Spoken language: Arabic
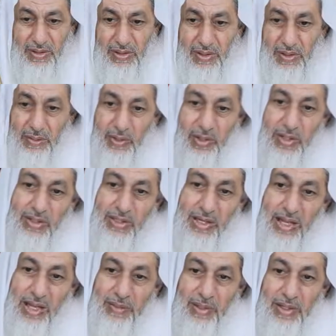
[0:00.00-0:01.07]
لا ما هذا
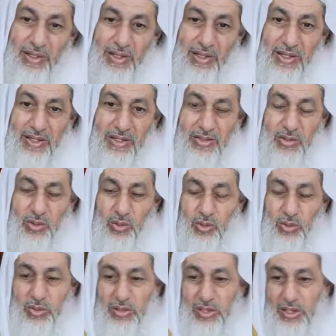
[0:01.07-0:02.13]
العمل
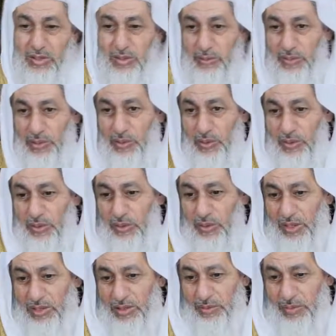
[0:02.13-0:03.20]
يسلكه الاطباء وغير
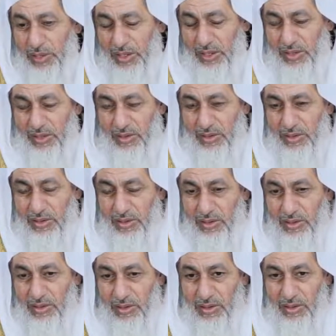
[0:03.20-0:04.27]
الاطباء.
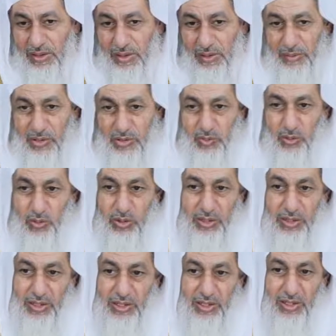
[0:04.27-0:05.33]
مسموح
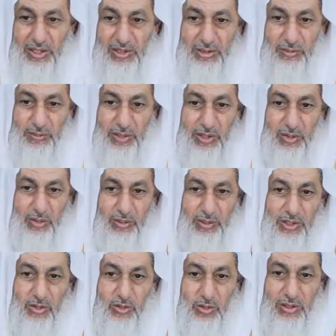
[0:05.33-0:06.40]
لغير الأطباء أن
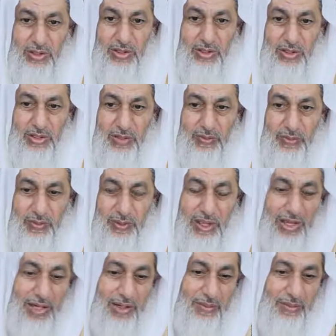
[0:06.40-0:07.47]
يمارسوا هذا النشاط فيما
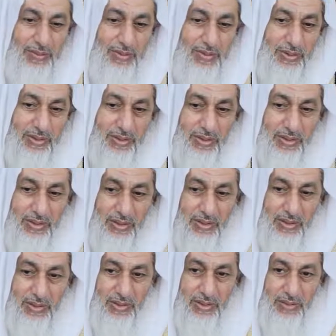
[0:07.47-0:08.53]
أعلم
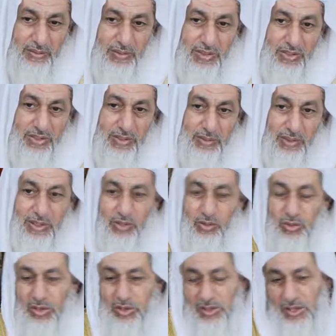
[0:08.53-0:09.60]
أوه. بس
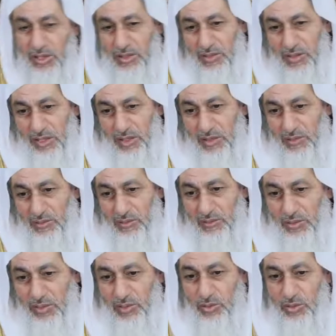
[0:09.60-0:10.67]
يبينوا للناس حال
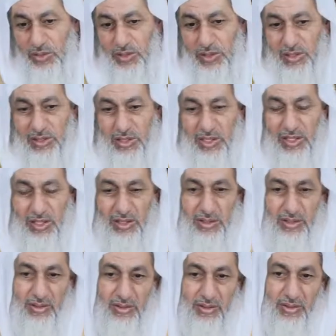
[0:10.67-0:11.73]
يبينوا للناس الحال
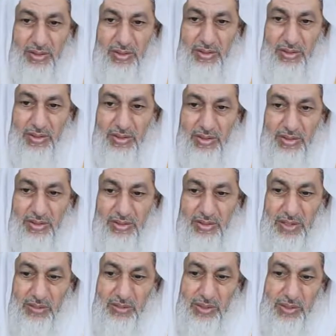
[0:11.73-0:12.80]

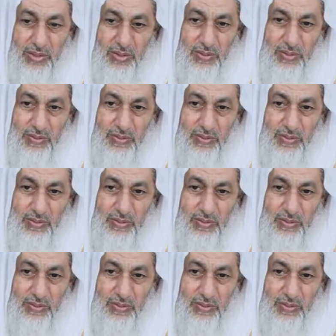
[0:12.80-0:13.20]
السلام عليكم